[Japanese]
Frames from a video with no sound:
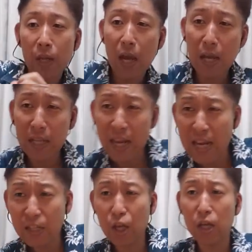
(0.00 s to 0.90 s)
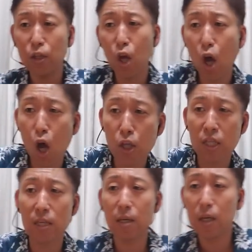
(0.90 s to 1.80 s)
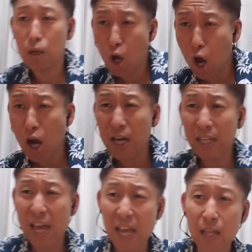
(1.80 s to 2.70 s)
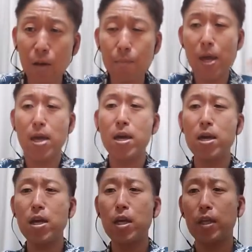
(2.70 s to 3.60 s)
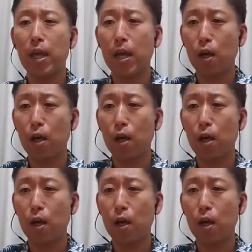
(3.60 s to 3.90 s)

あれせそち、おいで、ー。大